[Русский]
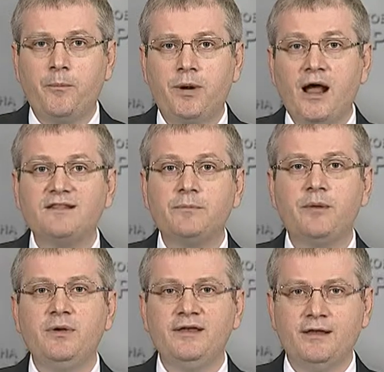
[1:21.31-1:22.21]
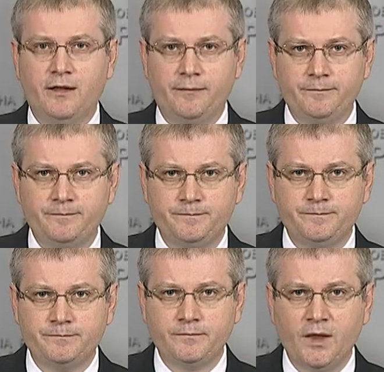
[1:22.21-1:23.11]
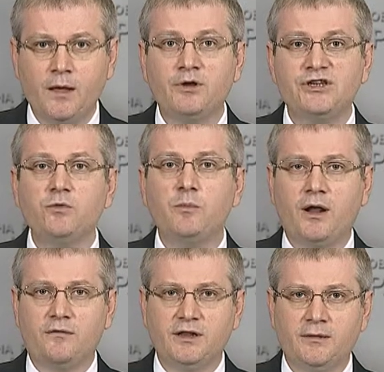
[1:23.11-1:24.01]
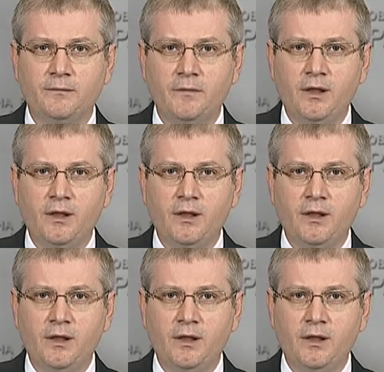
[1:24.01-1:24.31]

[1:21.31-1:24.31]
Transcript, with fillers: Правда победила. Почему правда?